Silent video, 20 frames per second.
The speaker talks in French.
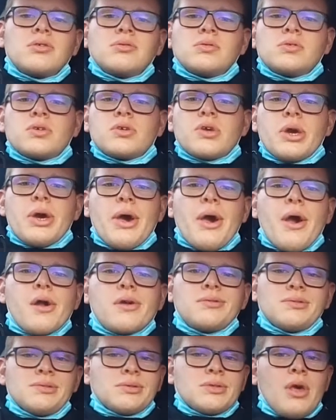Donc, euh,
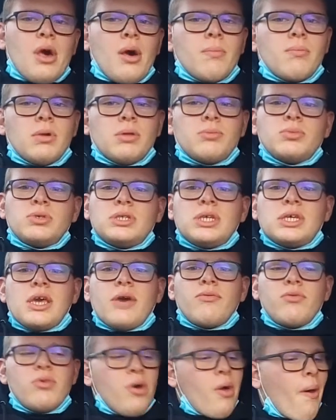bonne
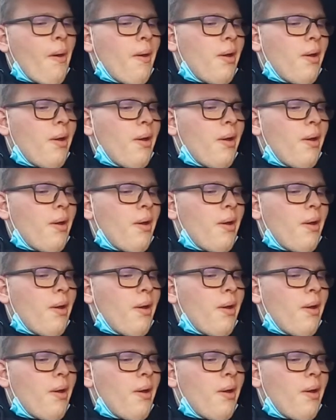musique à vous